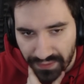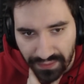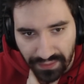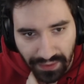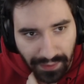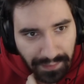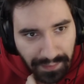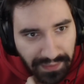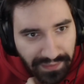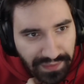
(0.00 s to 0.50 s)

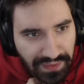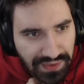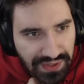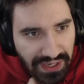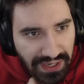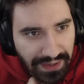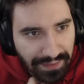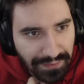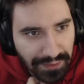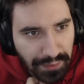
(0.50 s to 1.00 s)

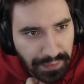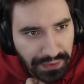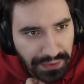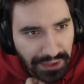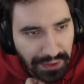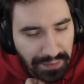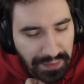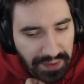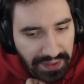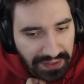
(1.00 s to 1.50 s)
opowiedziałem to
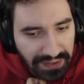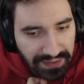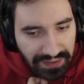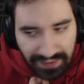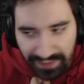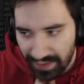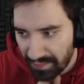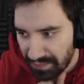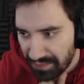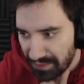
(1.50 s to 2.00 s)
podobnie jak
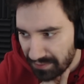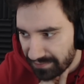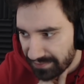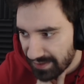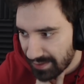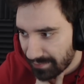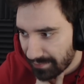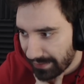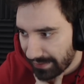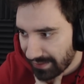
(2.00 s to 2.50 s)
na tamtym
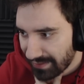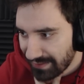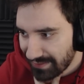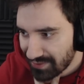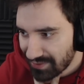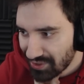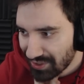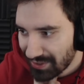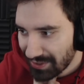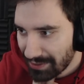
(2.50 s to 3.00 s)
filmie i
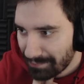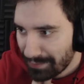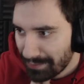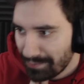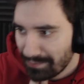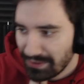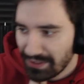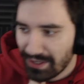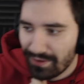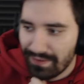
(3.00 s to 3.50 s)
niczego nie
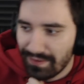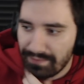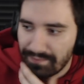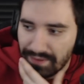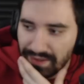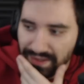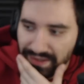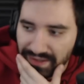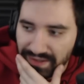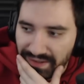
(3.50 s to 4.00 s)
pominąłem,
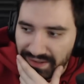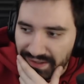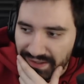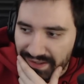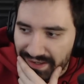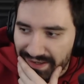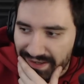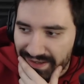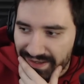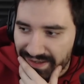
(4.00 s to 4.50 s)

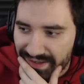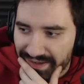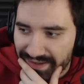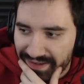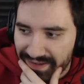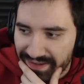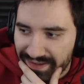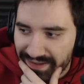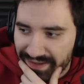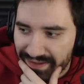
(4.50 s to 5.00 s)

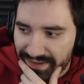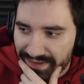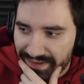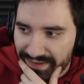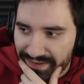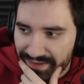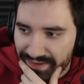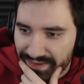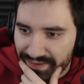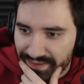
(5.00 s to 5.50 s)

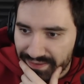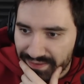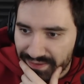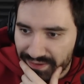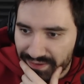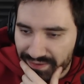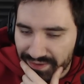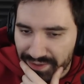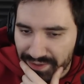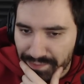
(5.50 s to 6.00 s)
ale
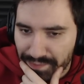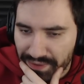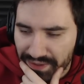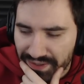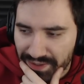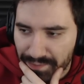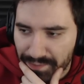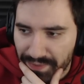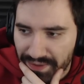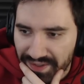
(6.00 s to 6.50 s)
no chyba,
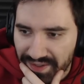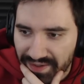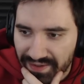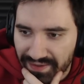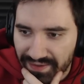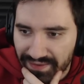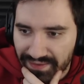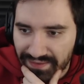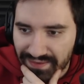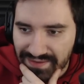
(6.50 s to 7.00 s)
chyba
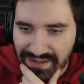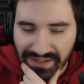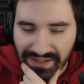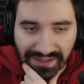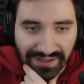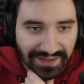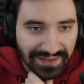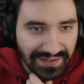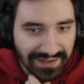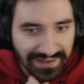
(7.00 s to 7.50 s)
nie.
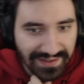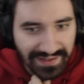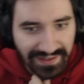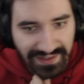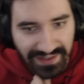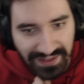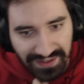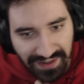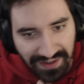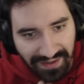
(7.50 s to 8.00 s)
Jeżeli jesteście
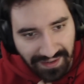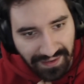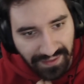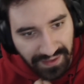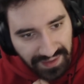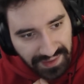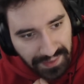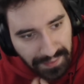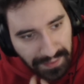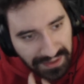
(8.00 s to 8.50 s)

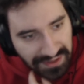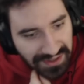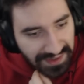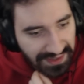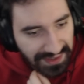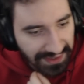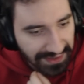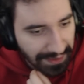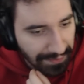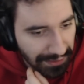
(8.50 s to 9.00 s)
zainteresowani, zobaczcie
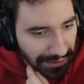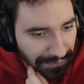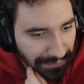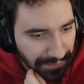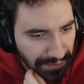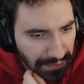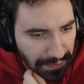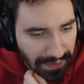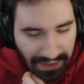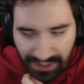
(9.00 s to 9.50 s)
sobie tamten
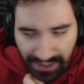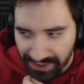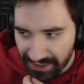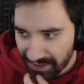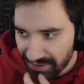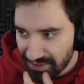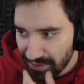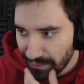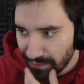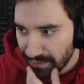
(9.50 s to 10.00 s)
film, ale
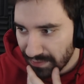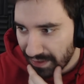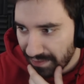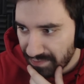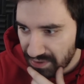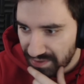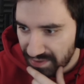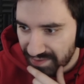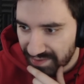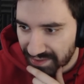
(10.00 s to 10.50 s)
raczej tutaj
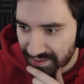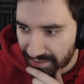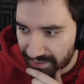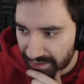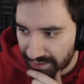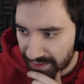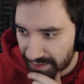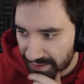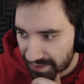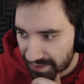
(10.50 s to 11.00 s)

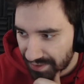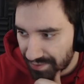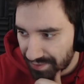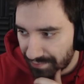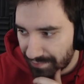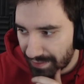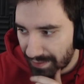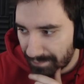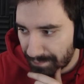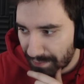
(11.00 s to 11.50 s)
wszystko
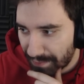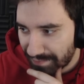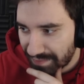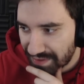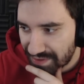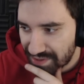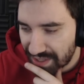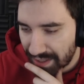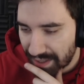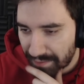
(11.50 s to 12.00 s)
wam
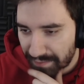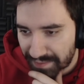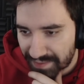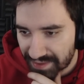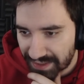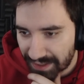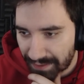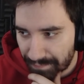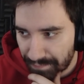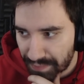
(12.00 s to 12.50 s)
powiedziałem,
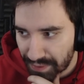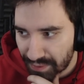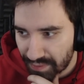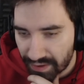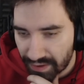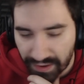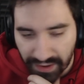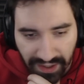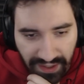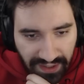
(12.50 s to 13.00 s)
co tam
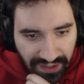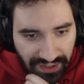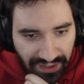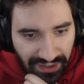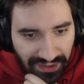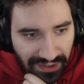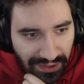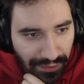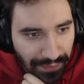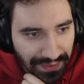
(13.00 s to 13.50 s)
było
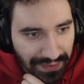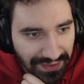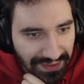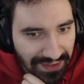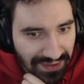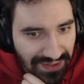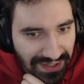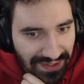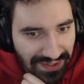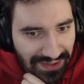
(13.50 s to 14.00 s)
i
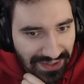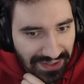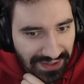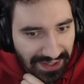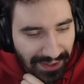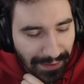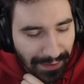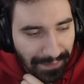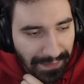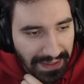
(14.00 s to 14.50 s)
dokładne rzeczy.
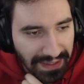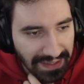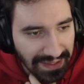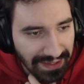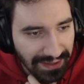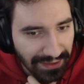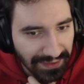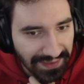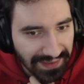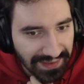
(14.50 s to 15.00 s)
Tego
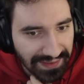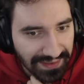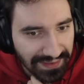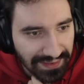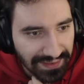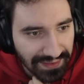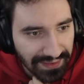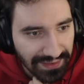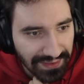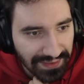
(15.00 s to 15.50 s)
maila od
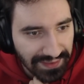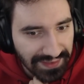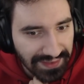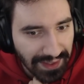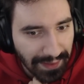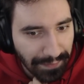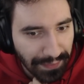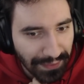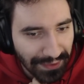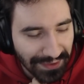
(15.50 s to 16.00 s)
y,
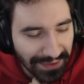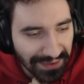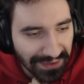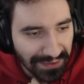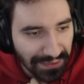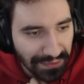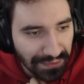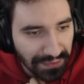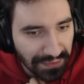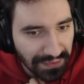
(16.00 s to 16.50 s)

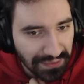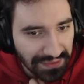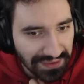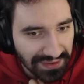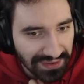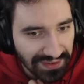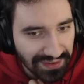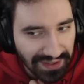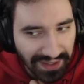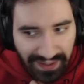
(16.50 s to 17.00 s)
supportu
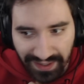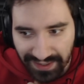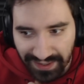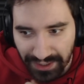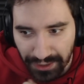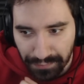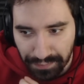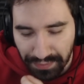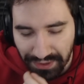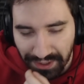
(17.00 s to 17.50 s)
tej
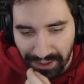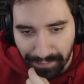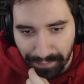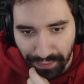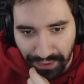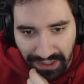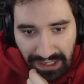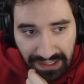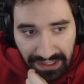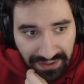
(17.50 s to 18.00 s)
ekipy nie
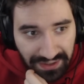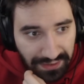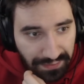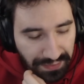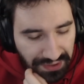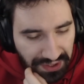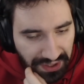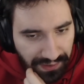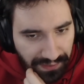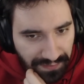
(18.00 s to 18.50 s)
pokażę,
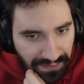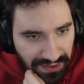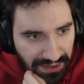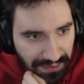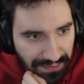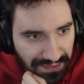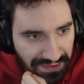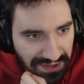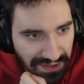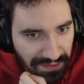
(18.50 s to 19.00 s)
bo nie wiem, czy to
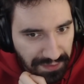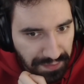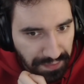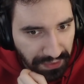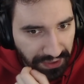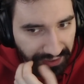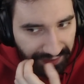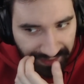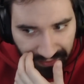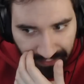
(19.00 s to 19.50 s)
można już
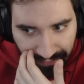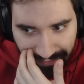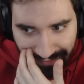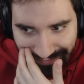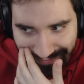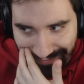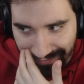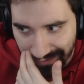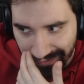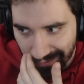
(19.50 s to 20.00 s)

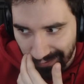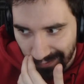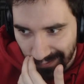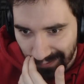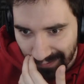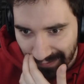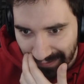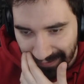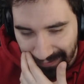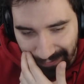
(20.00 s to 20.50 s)
pokazywać
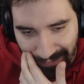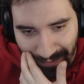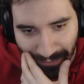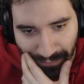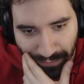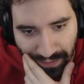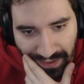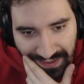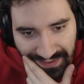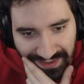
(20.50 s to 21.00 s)

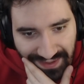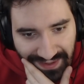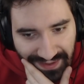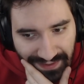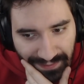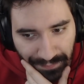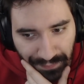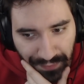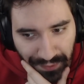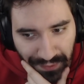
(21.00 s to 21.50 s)

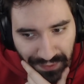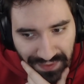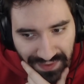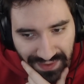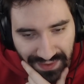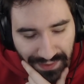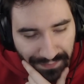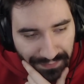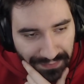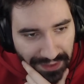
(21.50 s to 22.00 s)
dokładnie. To już
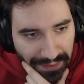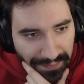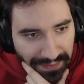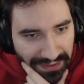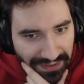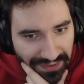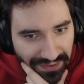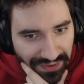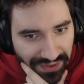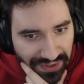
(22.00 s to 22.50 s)
są tam
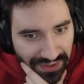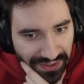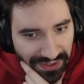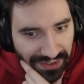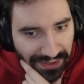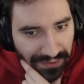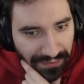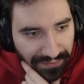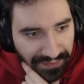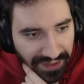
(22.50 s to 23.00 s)
jakieś
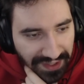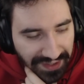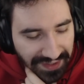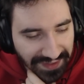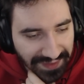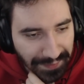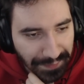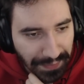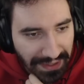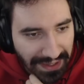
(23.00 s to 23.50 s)

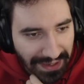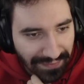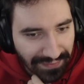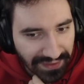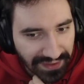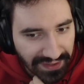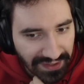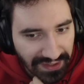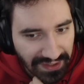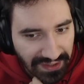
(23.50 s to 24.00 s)
gówniane
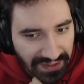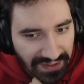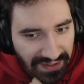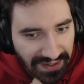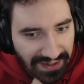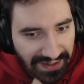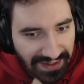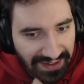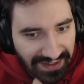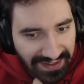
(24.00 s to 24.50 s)
sprawy,
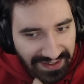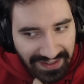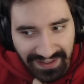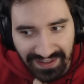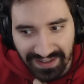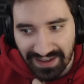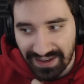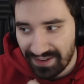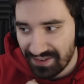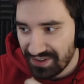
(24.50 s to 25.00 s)
ale
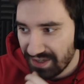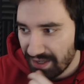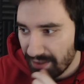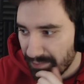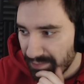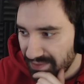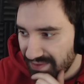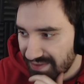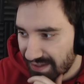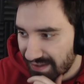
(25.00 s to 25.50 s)
generalnie
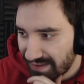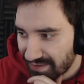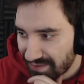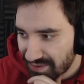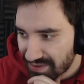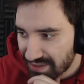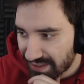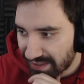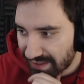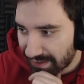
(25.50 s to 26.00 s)
napisali,
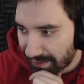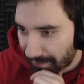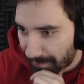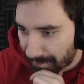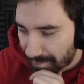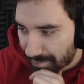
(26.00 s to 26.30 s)
że